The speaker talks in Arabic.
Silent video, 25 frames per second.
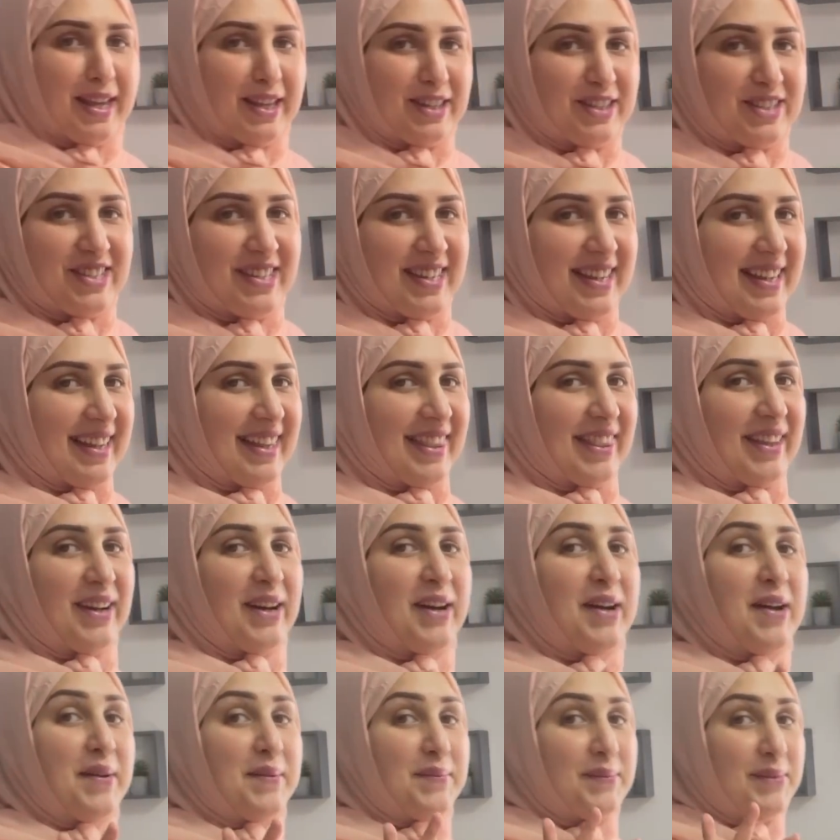الشيء هذا
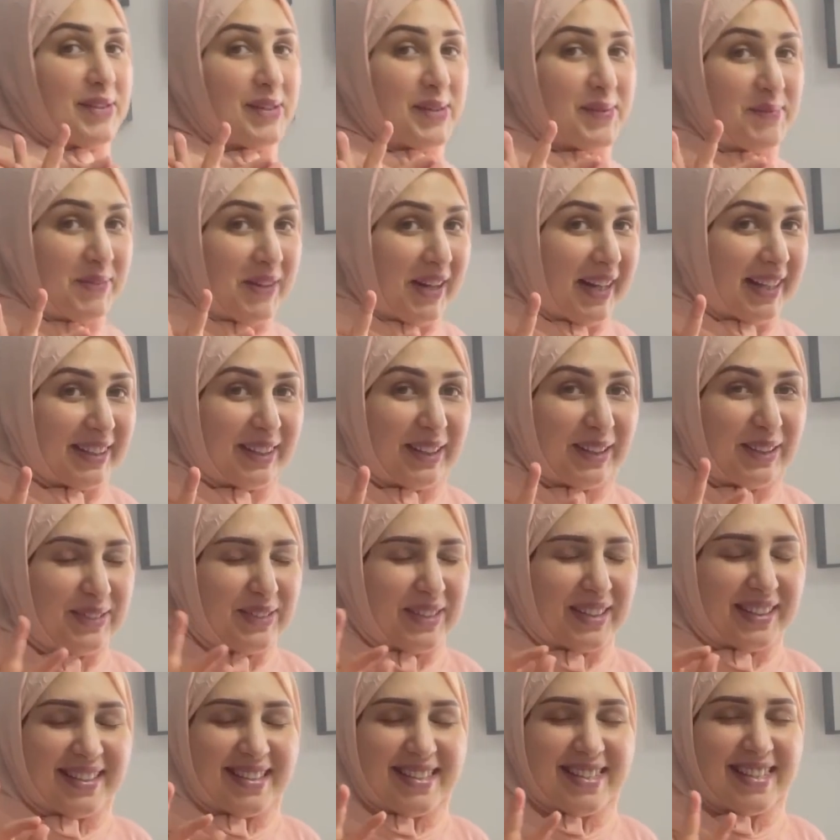منهم واحد
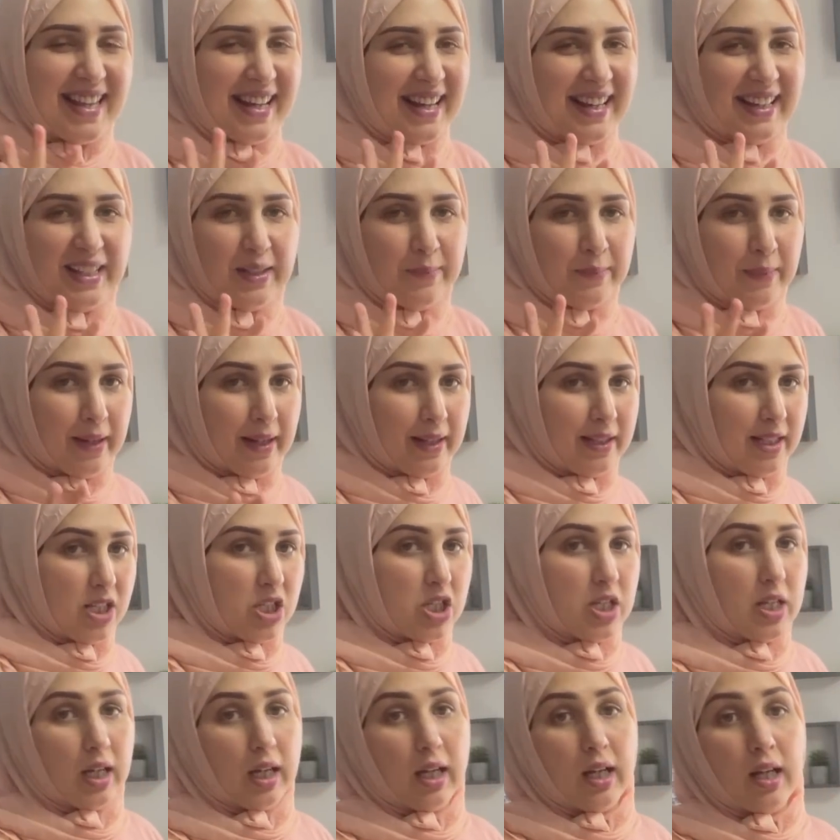القفيطه صراحه اللي مخليتش
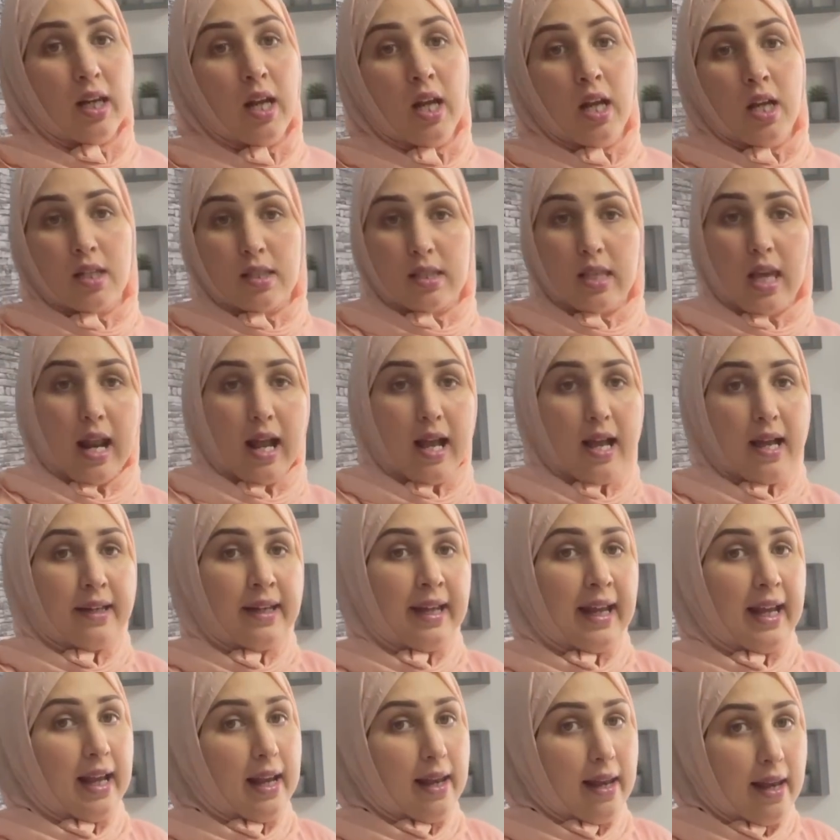لها صراحه انا
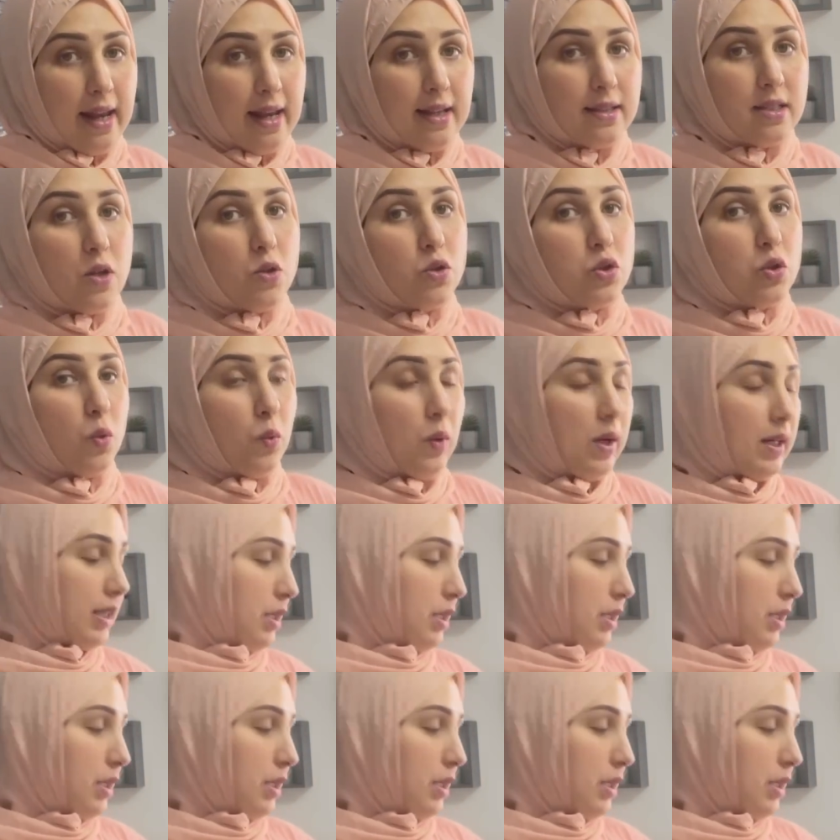حليتها وصورت